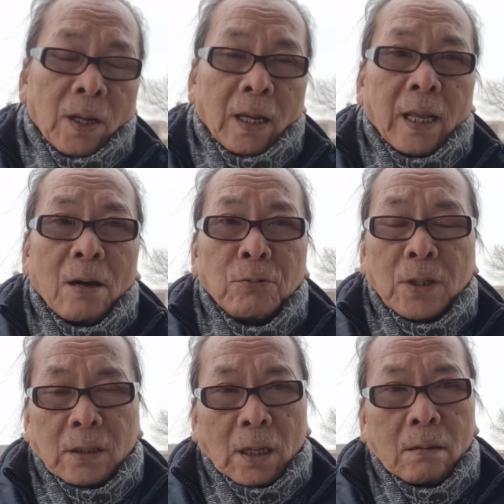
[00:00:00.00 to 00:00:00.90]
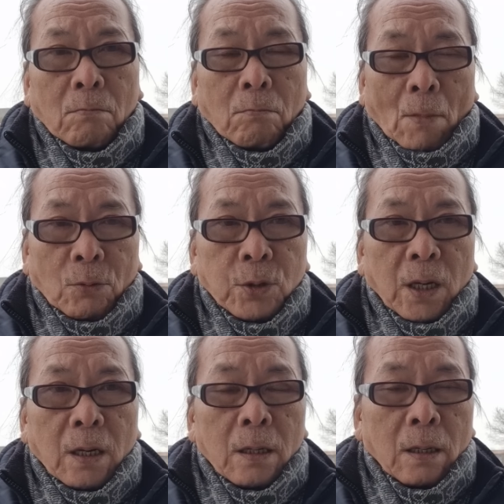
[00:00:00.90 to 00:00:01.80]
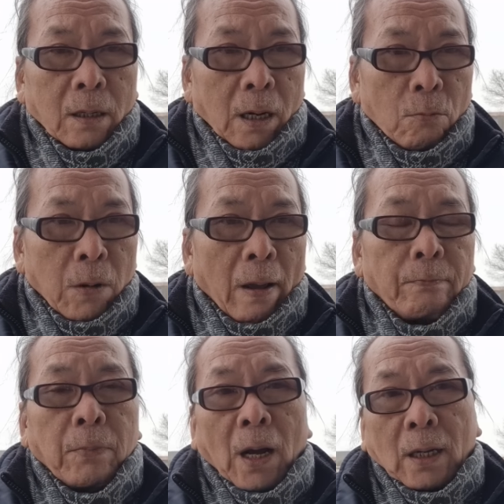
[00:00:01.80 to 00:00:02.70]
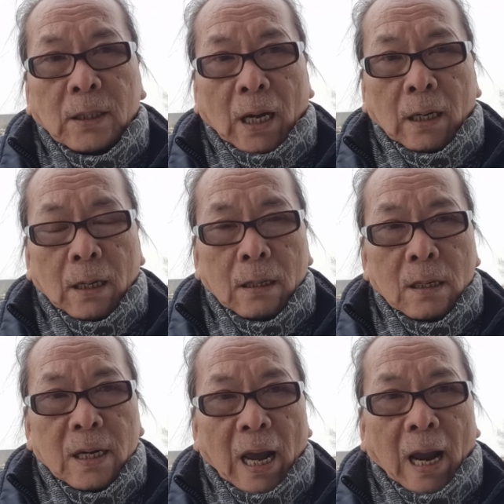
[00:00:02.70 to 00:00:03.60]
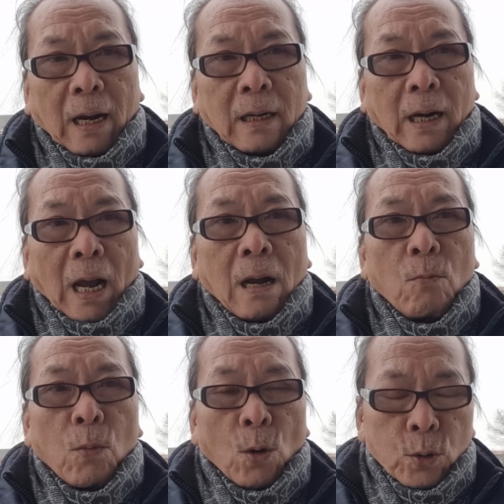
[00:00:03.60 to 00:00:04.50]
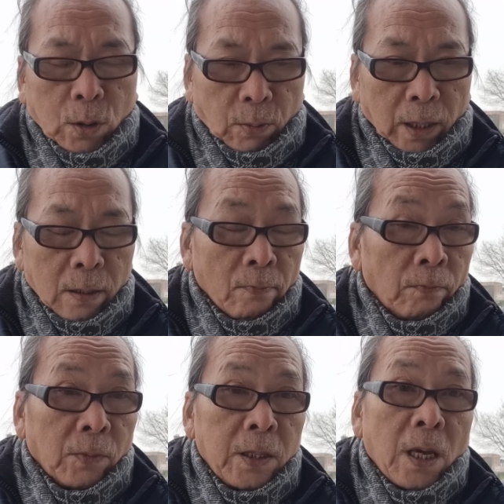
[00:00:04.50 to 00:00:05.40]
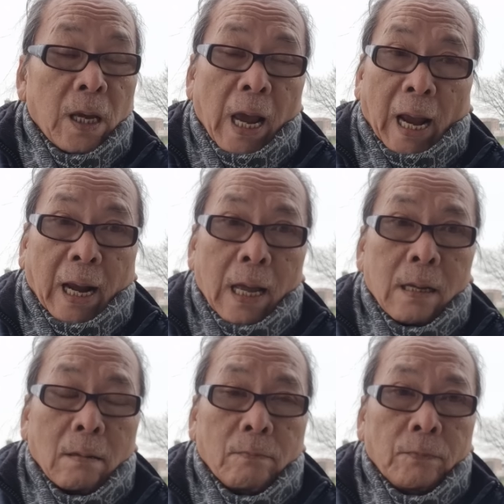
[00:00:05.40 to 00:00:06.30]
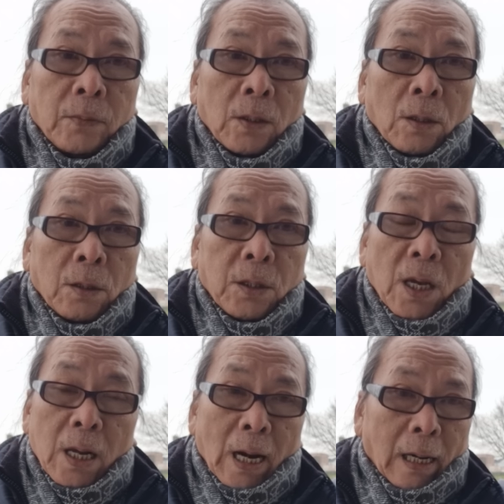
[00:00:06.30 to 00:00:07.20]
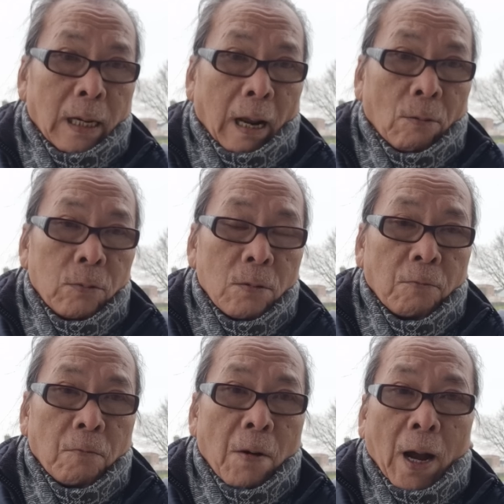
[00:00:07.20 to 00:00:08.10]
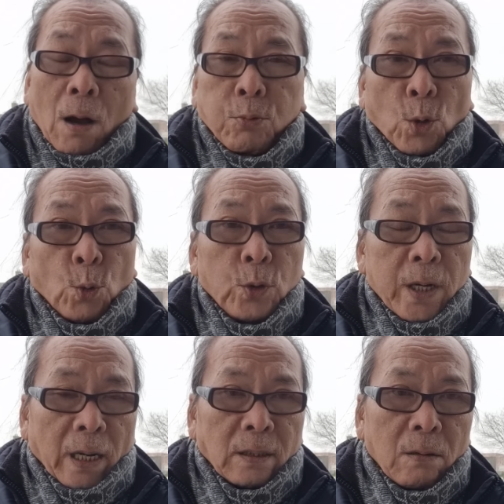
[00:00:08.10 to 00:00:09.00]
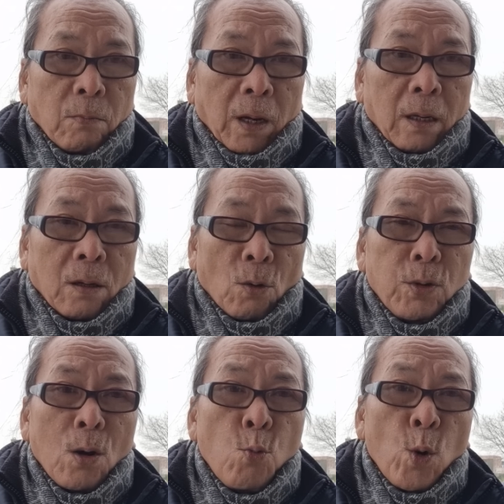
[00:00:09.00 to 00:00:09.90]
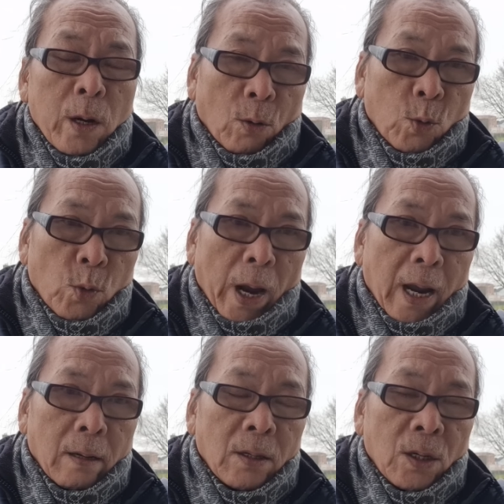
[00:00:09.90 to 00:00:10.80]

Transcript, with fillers: thì theo tin tức báo chí độc lập ở tại đất nước Nga đã công bố cho biết nó gì hà khắc, gì lạnh lẽo và không đủ trang thiết bị cũng như quân đội của Nga